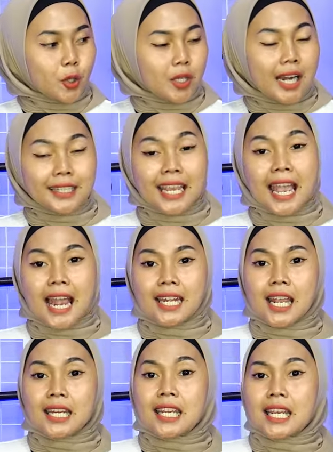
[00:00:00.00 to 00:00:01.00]
totalnya
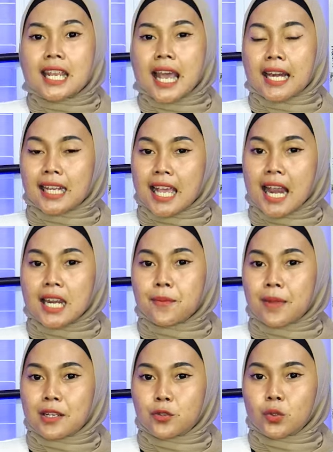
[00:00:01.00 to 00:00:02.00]
ada di harga
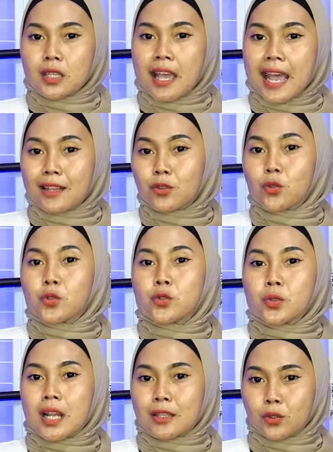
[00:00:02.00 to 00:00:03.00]

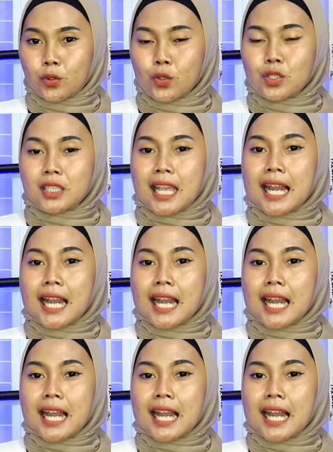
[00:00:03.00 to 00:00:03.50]
5.700.